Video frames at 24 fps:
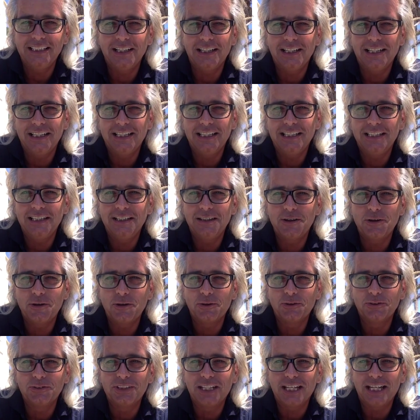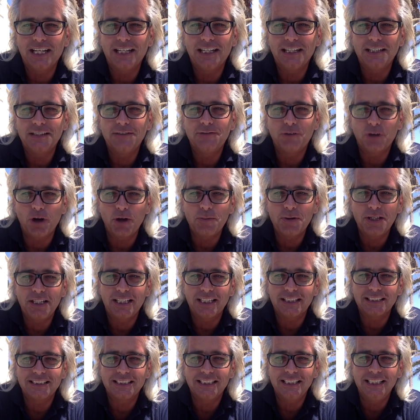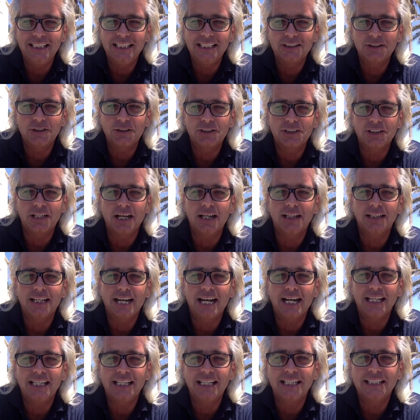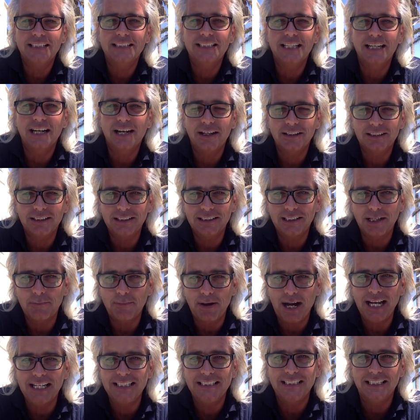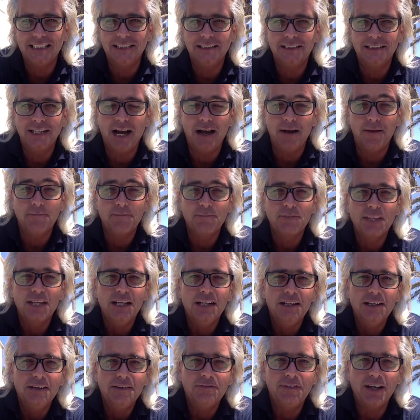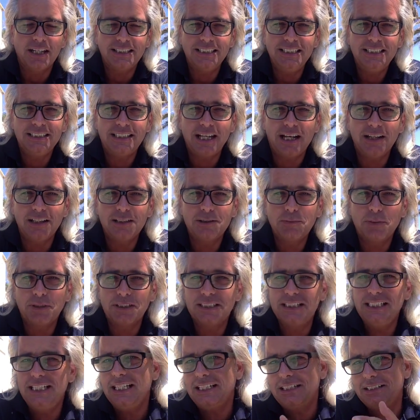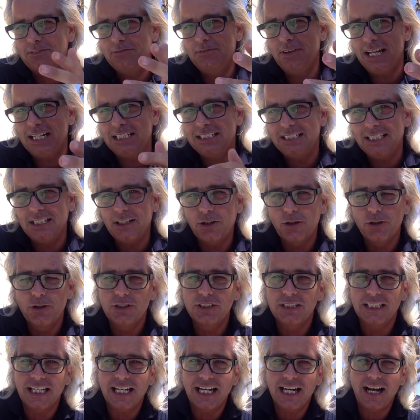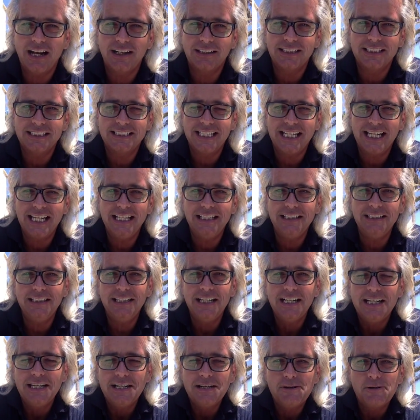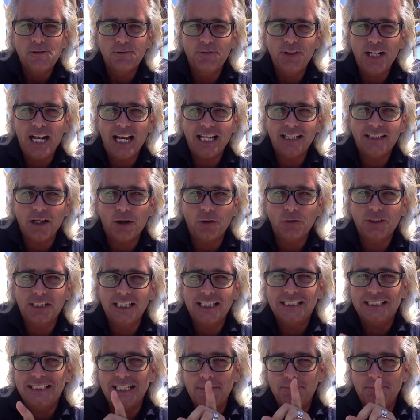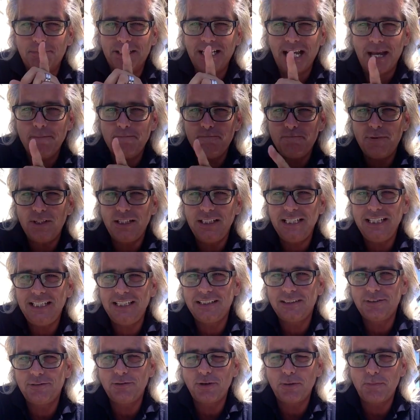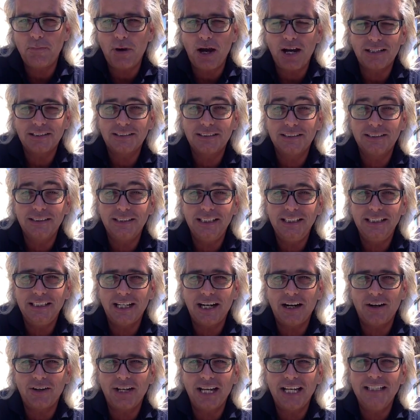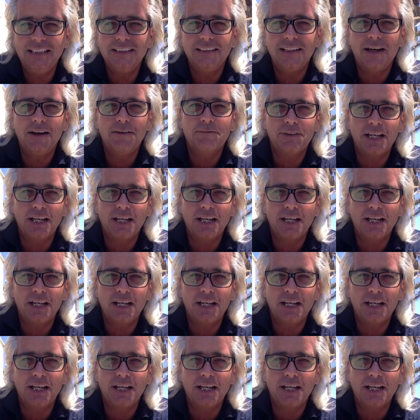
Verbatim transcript: Äh, und äh, ich freue mich, dass Sie hier so zahlreich jetzt gerade dabei sind. Ja, was ist alles passiert? Werden Sie in Kürze gerade sehen. Vielleicht auch der September nicht verpassen in der Agenda.